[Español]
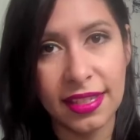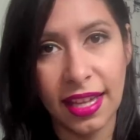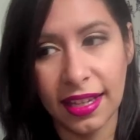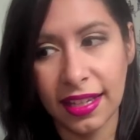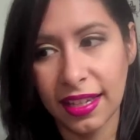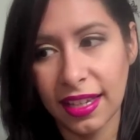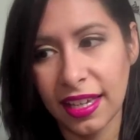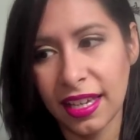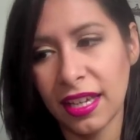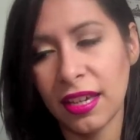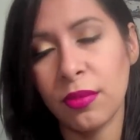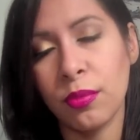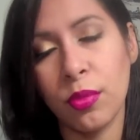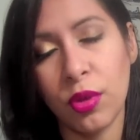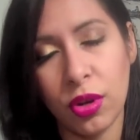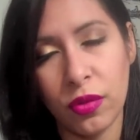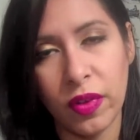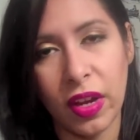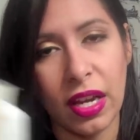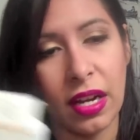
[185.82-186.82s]
aquí
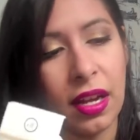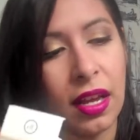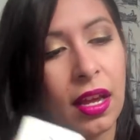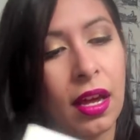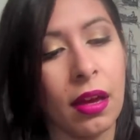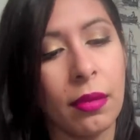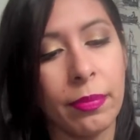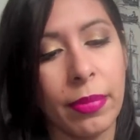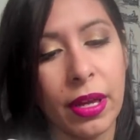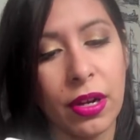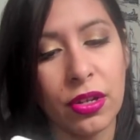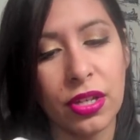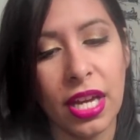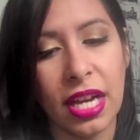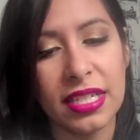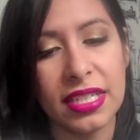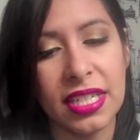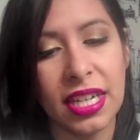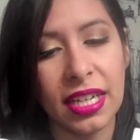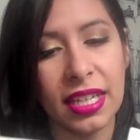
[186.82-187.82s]
muy bien, pero
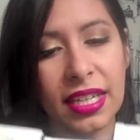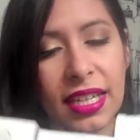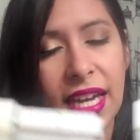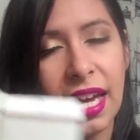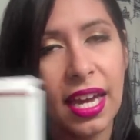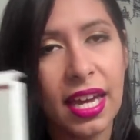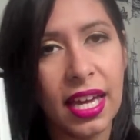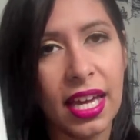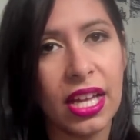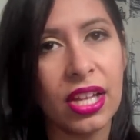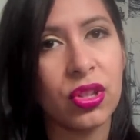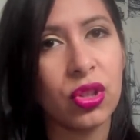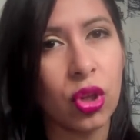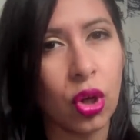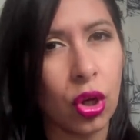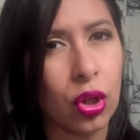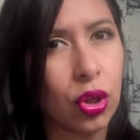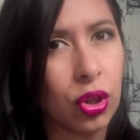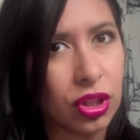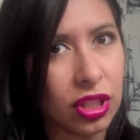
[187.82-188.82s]
ya chequé y
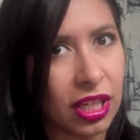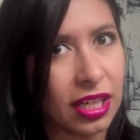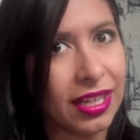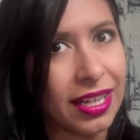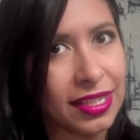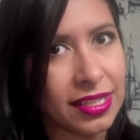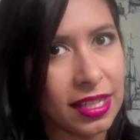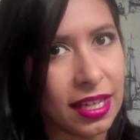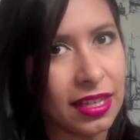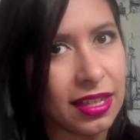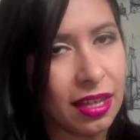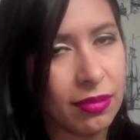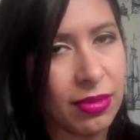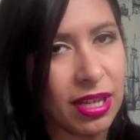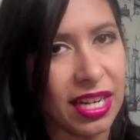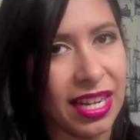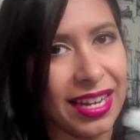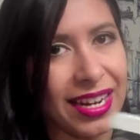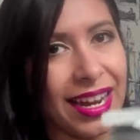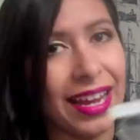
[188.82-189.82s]
todo tiene aceite
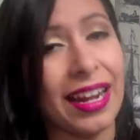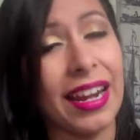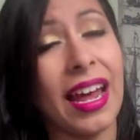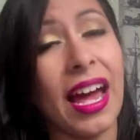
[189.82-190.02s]
mineral.